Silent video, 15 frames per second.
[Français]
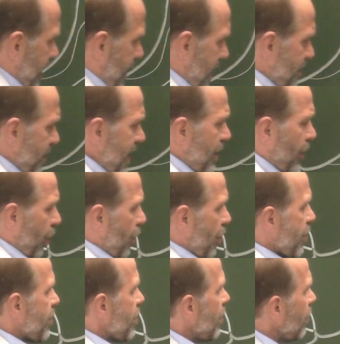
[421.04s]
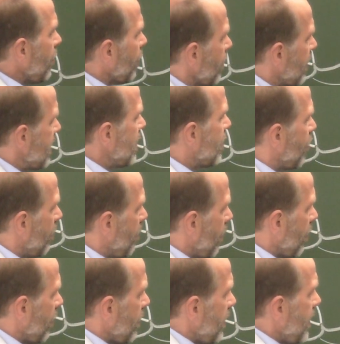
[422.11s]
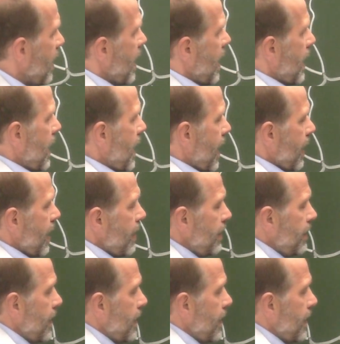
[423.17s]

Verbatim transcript: va être le centre qui commande la